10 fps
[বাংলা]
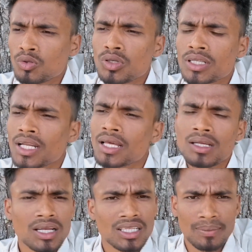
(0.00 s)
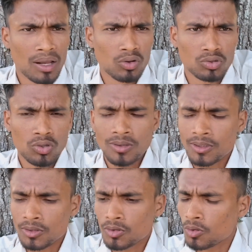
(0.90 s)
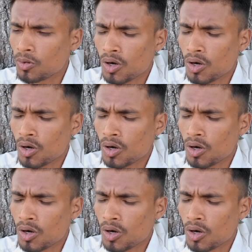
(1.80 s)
তো এটা এটা একটা ভালো উদ্যোগ তো